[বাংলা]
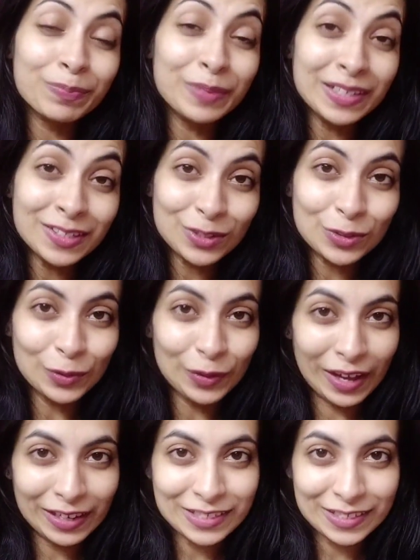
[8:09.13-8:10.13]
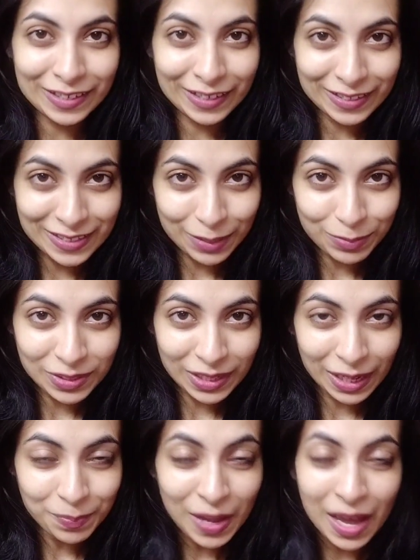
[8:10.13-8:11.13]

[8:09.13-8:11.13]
প্লিজ ডু লাইক শেয়ার অ্যান্ড সাবস্ক্রাইব